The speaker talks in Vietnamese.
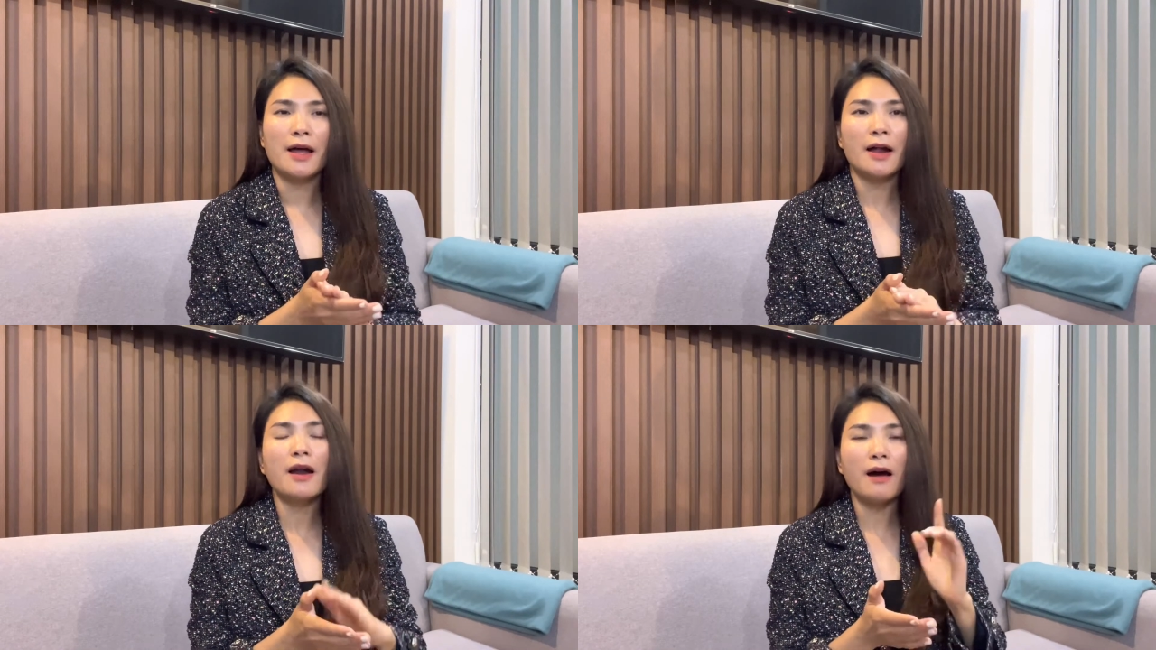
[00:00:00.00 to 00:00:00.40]

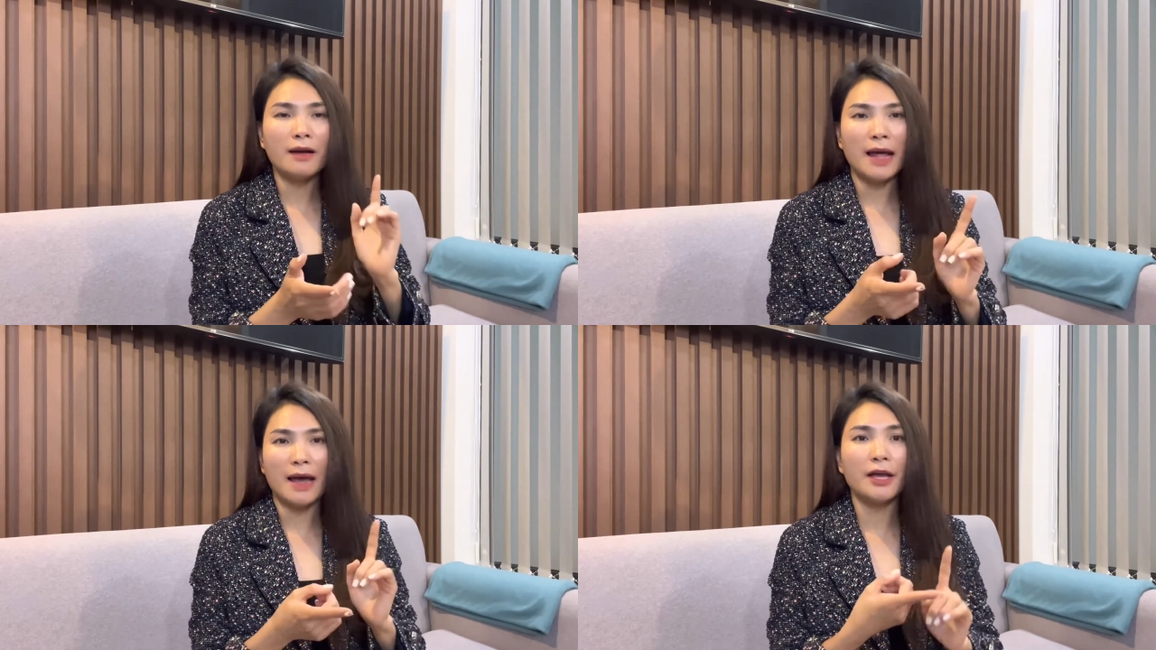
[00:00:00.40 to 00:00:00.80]
Đó
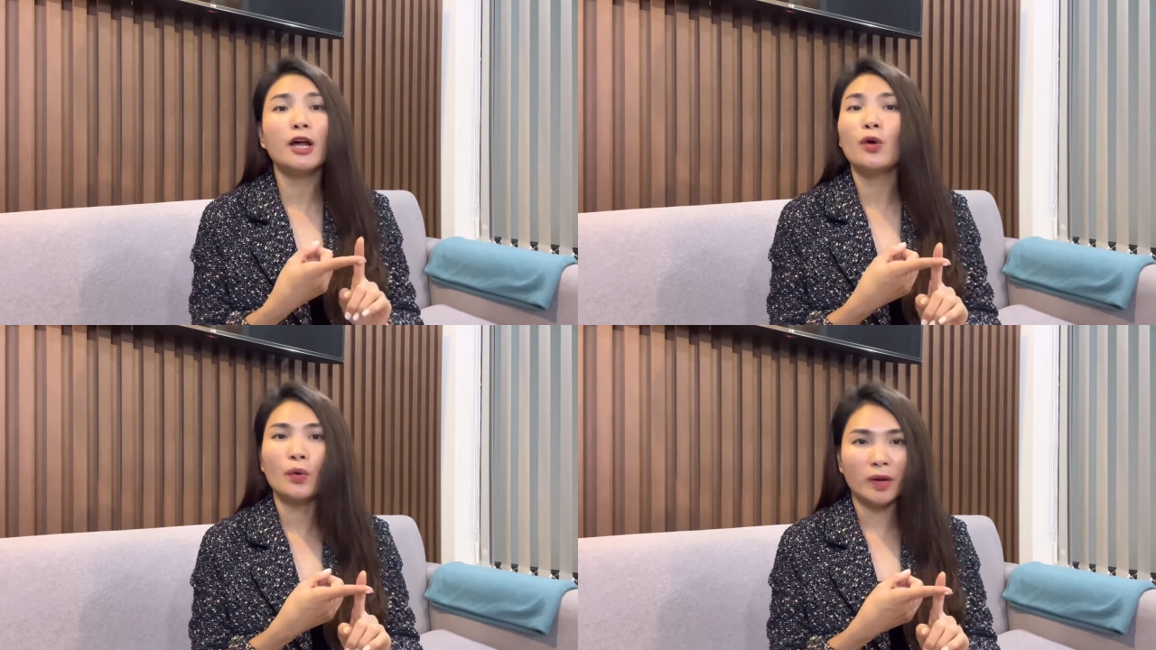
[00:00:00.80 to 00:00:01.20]
là
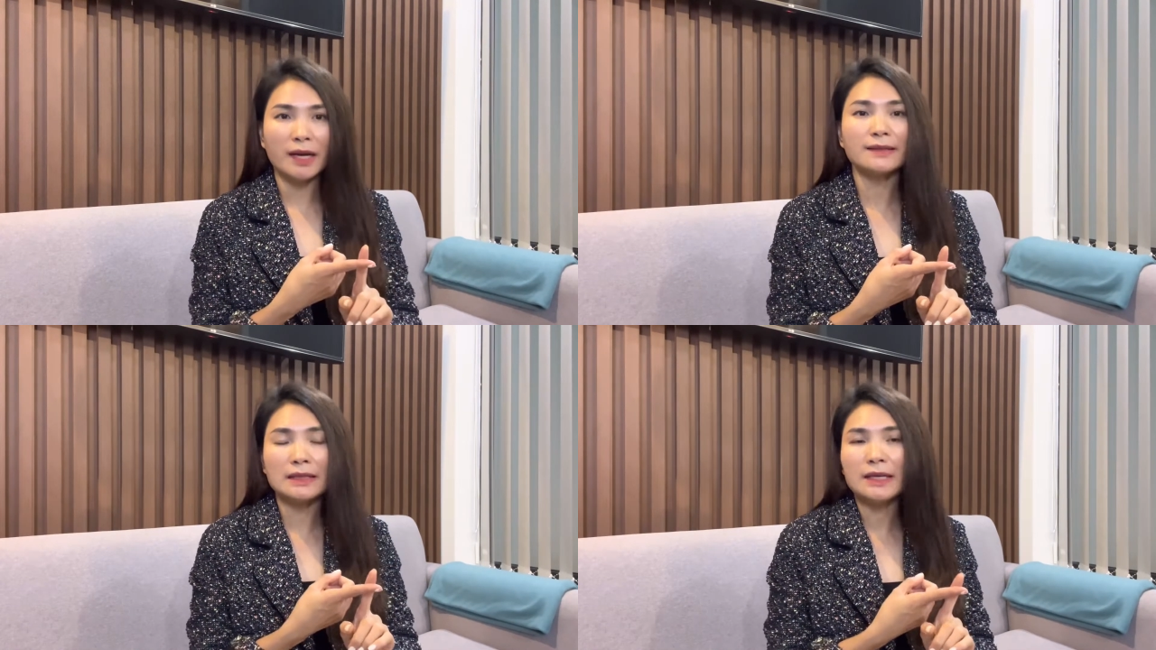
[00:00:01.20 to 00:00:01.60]
hyaluronic
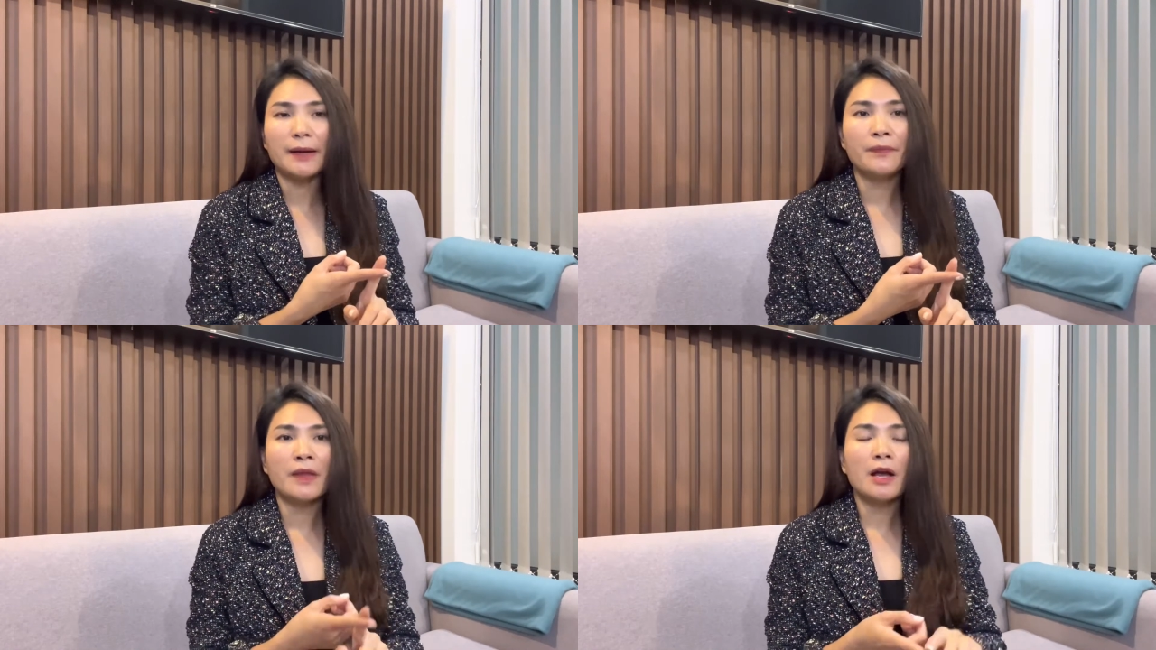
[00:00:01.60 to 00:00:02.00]
acid nhé.
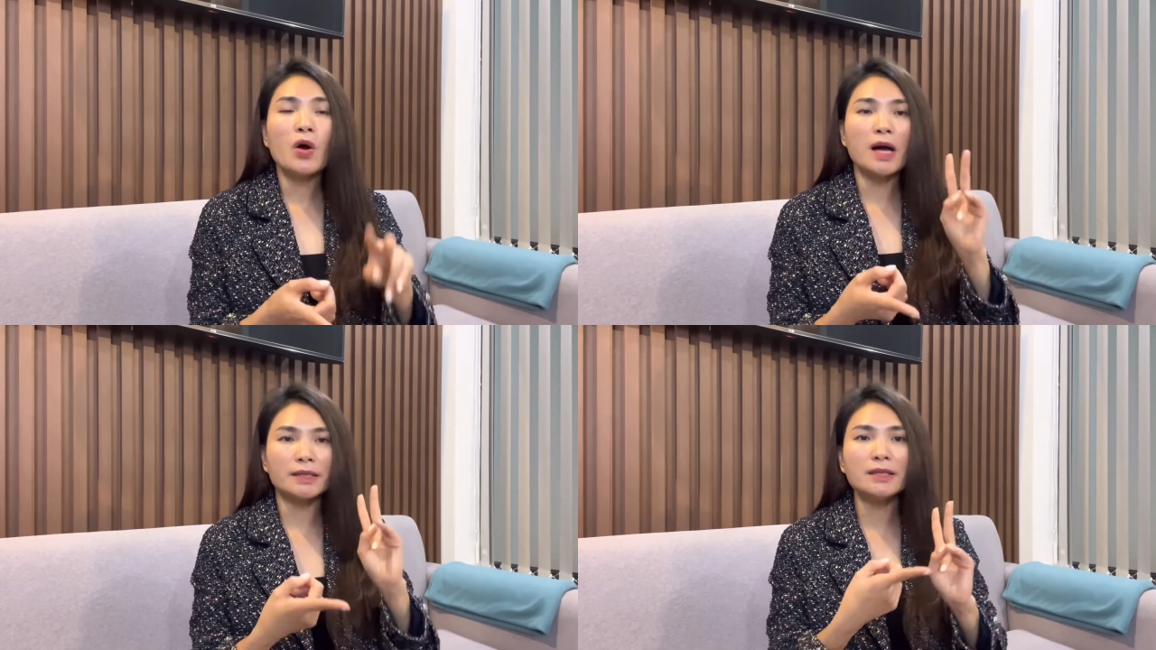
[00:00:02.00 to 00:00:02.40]
Có
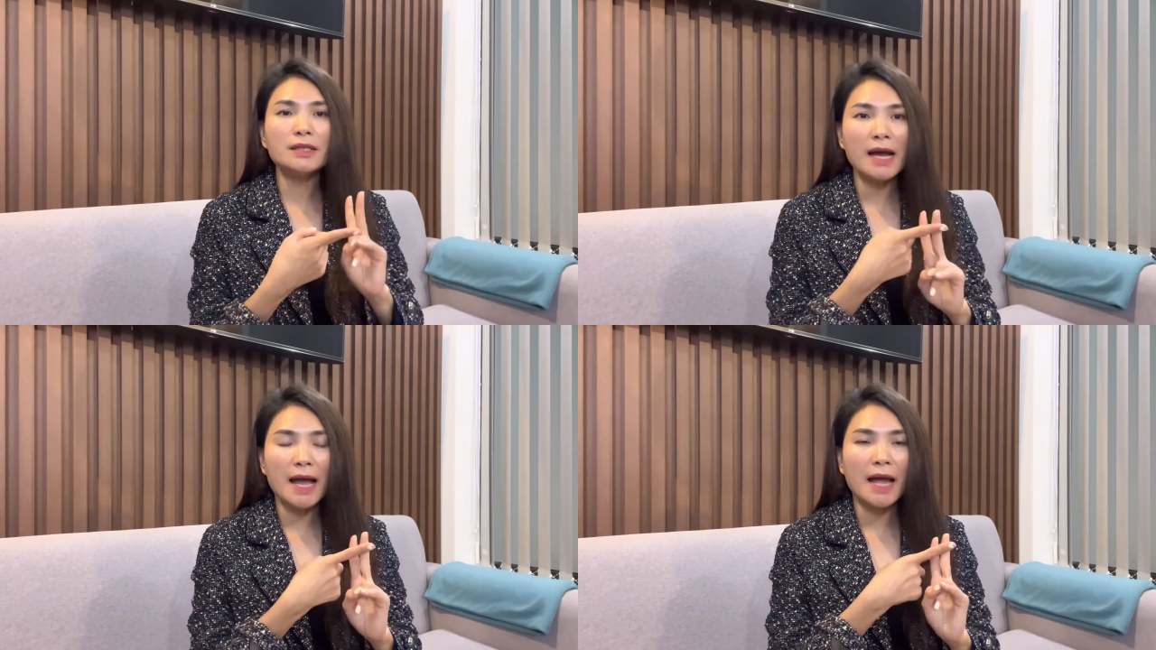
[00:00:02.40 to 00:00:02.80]
hoạt chất thứ
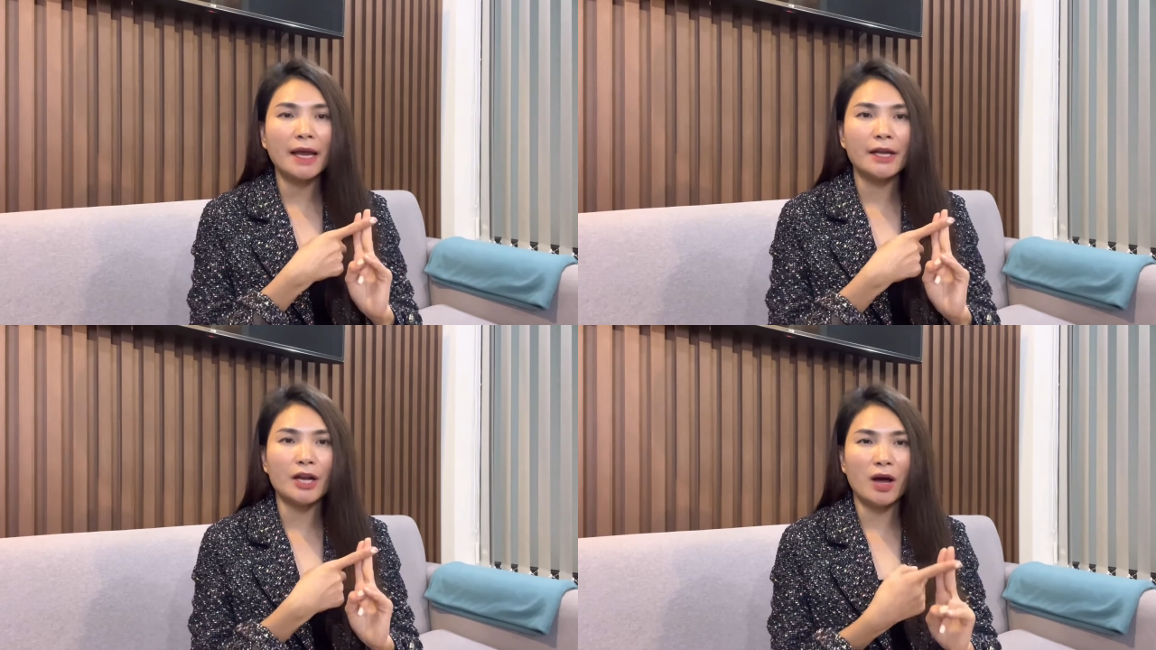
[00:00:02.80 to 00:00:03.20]

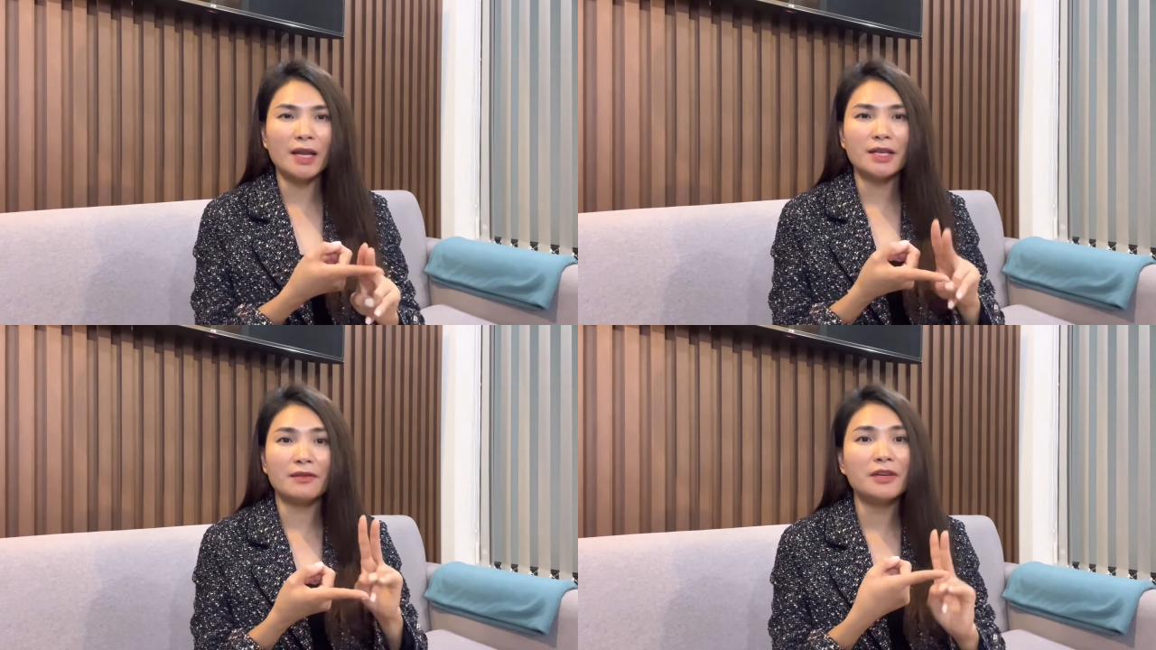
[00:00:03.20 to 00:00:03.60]
hai đó là
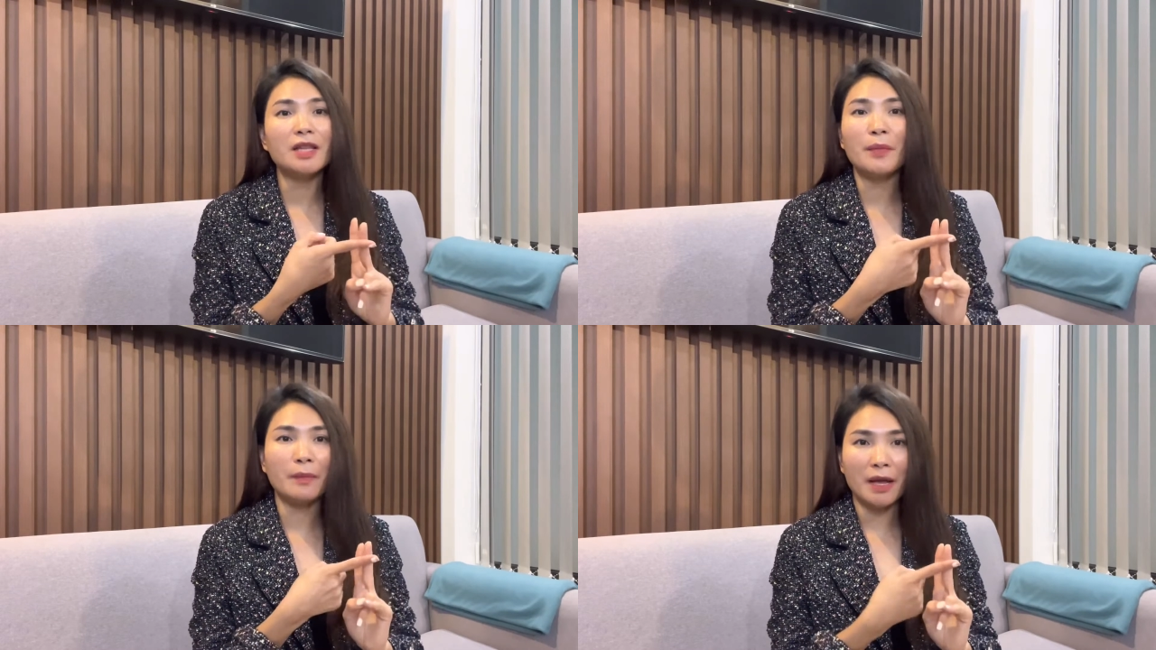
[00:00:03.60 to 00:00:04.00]
gì?
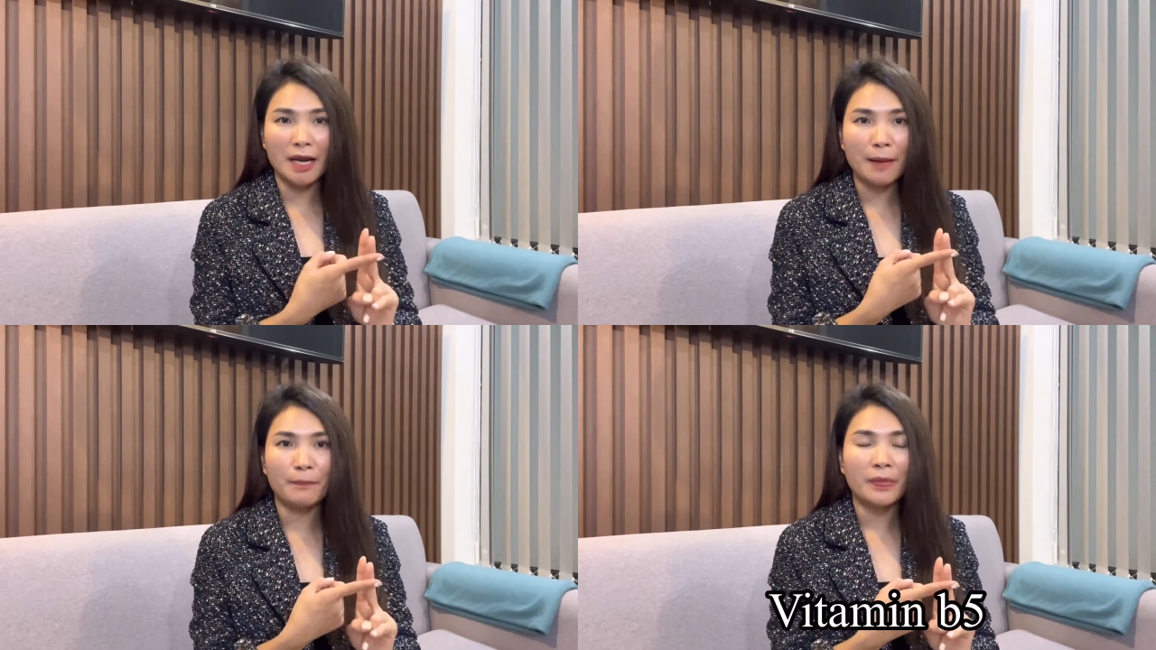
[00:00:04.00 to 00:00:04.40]
Vitamin B
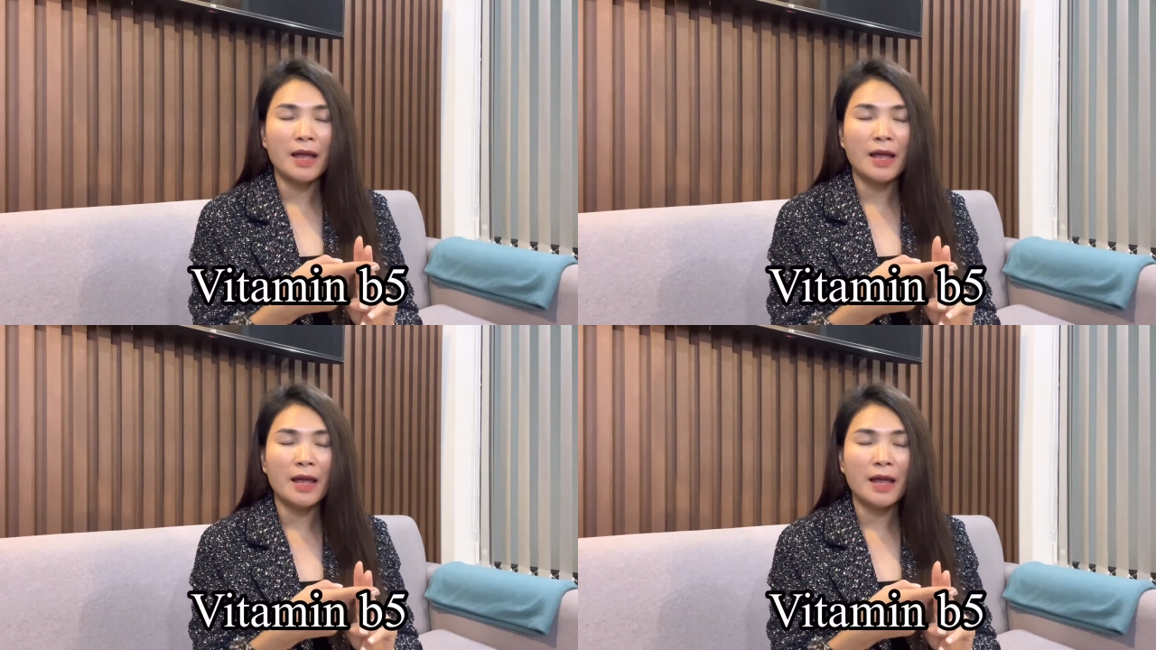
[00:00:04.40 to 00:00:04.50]
năm.